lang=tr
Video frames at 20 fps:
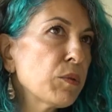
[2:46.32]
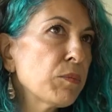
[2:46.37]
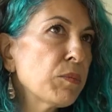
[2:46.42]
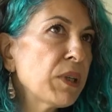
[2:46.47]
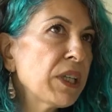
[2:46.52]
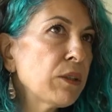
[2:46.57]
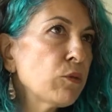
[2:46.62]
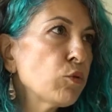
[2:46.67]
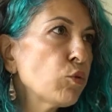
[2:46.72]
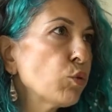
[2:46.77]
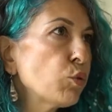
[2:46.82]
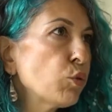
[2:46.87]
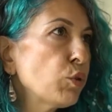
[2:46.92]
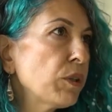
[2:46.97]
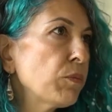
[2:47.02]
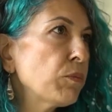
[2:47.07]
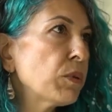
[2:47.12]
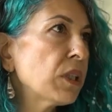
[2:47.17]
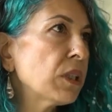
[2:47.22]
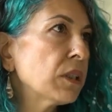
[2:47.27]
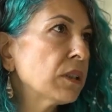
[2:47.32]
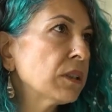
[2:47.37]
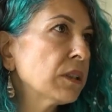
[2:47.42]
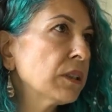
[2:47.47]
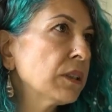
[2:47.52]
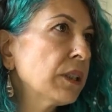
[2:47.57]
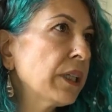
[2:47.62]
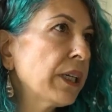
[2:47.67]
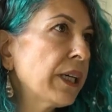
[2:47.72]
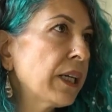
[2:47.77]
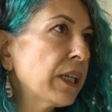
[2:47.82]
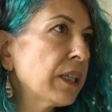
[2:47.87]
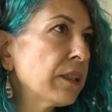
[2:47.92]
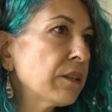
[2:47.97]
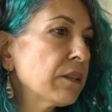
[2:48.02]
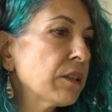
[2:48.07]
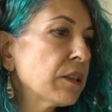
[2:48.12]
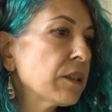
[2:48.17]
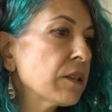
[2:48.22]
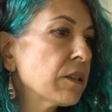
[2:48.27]
bebeğin türüne bağlı. Eğer
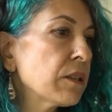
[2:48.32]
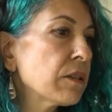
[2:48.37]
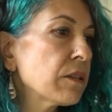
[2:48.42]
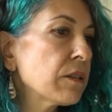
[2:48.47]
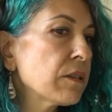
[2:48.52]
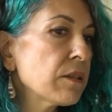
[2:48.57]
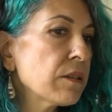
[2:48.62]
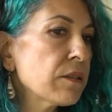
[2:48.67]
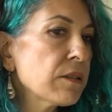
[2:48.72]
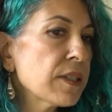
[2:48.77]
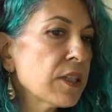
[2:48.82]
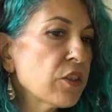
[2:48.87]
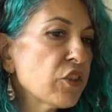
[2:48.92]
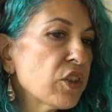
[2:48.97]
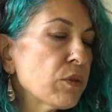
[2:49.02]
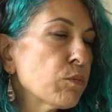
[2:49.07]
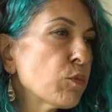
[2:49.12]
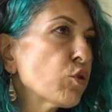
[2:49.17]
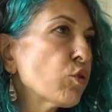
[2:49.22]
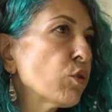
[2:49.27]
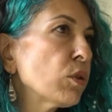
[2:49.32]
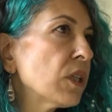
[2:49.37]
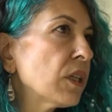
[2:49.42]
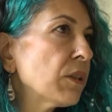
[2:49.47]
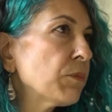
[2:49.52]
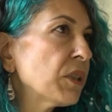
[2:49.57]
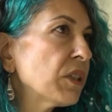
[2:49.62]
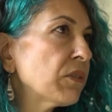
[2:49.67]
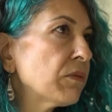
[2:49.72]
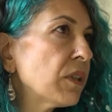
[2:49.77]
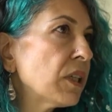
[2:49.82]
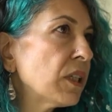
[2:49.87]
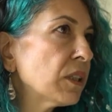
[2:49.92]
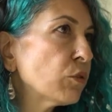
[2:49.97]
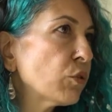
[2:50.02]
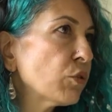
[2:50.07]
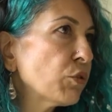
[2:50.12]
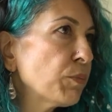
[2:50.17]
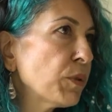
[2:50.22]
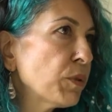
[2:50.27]
e, seçilmiş olan bir
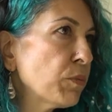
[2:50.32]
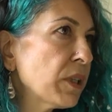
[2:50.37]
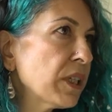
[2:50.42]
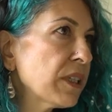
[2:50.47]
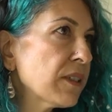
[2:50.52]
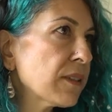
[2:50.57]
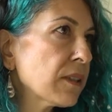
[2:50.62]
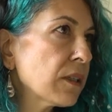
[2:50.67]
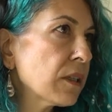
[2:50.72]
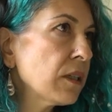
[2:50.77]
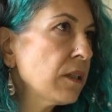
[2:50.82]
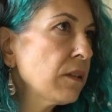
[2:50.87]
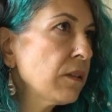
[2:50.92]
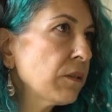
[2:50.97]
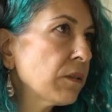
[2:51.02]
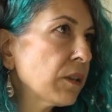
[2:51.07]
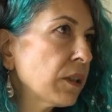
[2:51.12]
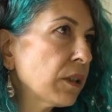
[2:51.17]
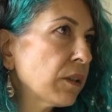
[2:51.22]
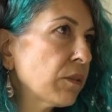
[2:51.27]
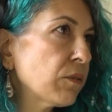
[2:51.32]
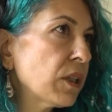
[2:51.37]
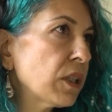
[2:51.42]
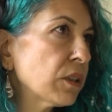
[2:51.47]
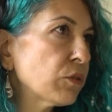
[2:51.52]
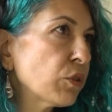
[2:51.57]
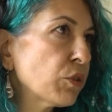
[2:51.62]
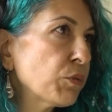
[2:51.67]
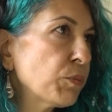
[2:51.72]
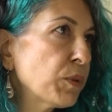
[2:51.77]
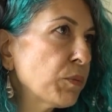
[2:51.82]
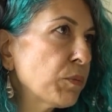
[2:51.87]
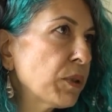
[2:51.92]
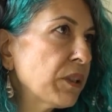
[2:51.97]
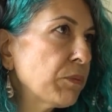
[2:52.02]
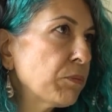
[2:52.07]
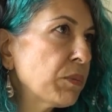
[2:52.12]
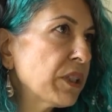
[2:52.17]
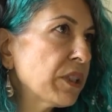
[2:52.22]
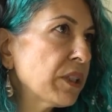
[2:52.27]
Waldorf bebekse, e, Waldorf
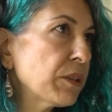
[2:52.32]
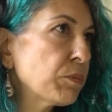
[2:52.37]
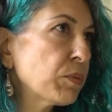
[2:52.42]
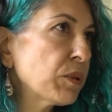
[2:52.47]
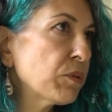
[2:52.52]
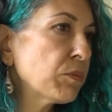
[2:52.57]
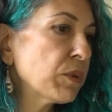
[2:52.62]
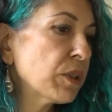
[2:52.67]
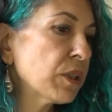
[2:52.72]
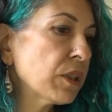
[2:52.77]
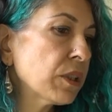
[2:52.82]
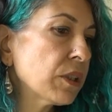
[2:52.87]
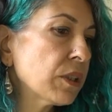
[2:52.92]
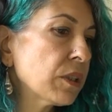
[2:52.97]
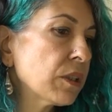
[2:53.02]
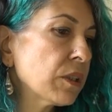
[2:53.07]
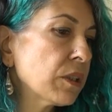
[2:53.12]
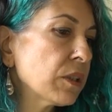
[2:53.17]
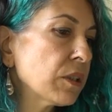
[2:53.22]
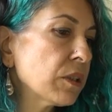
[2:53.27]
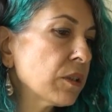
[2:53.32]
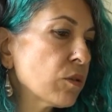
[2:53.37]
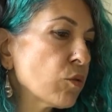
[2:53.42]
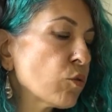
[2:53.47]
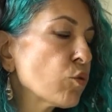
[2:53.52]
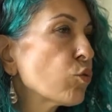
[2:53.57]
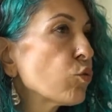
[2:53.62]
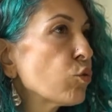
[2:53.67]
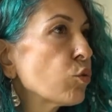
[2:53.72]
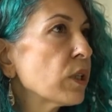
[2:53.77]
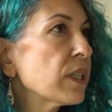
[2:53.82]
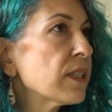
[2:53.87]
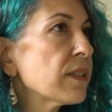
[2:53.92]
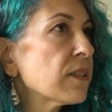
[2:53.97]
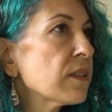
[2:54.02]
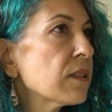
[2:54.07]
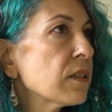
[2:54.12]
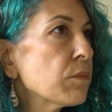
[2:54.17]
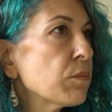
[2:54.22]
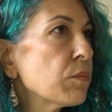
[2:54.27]
bebeğin bir yapım e,
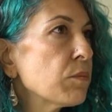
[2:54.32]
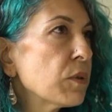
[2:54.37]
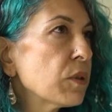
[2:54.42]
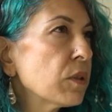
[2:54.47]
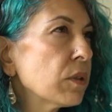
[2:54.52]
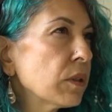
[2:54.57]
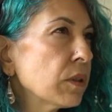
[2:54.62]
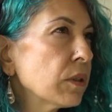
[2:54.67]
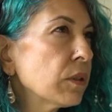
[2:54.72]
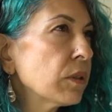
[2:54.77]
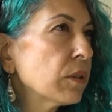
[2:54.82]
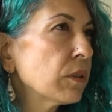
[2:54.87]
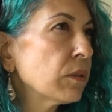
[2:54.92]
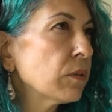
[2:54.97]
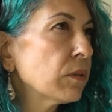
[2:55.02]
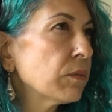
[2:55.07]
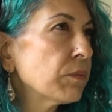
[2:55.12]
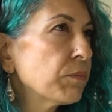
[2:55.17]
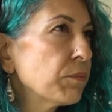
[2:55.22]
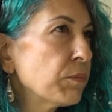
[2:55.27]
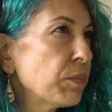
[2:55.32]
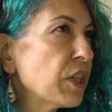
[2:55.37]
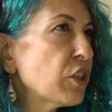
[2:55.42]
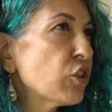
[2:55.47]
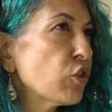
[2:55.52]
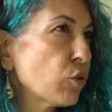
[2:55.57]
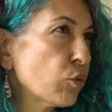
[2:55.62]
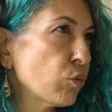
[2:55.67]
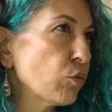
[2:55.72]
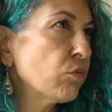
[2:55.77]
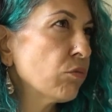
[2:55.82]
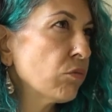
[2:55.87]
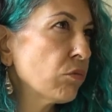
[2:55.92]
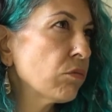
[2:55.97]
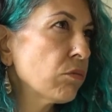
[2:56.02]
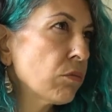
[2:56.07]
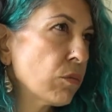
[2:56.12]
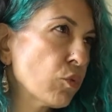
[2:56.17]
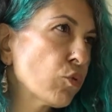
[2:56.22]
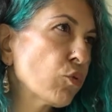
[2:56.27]
süresi 5 e, gün
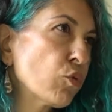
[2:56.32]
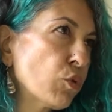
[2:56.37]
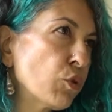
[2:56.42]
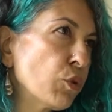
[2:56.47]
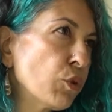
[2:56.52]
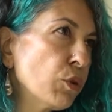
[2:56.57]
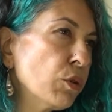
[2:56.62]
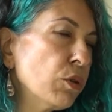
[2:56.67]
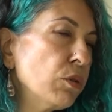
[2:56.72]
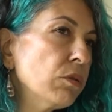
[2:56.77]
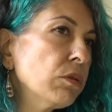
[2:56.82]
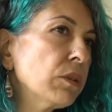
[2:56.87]
sürüyor.